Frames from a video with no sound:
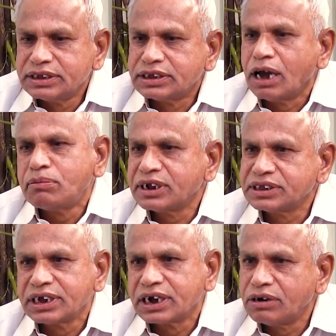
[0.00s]

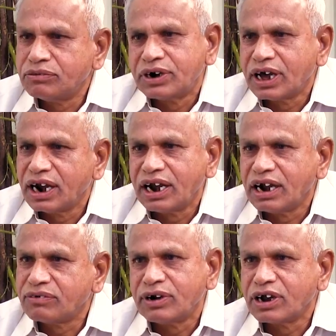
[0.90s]
సామరస్యంగా
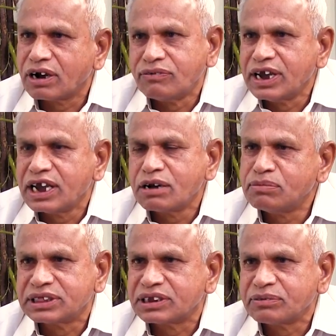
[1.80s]
ఉండాలనేటువంటి ఒక వైఖరి
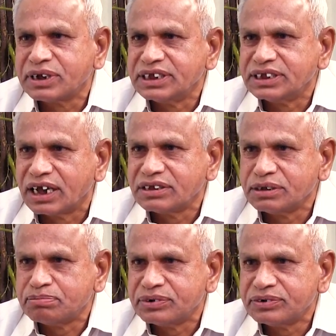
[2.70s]
మాత్రం కేసీఆర్
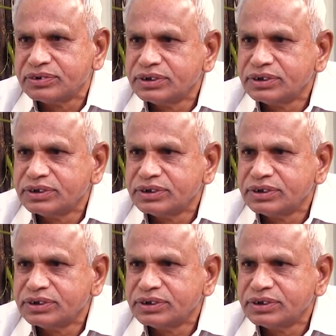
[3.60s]
చెప్పింది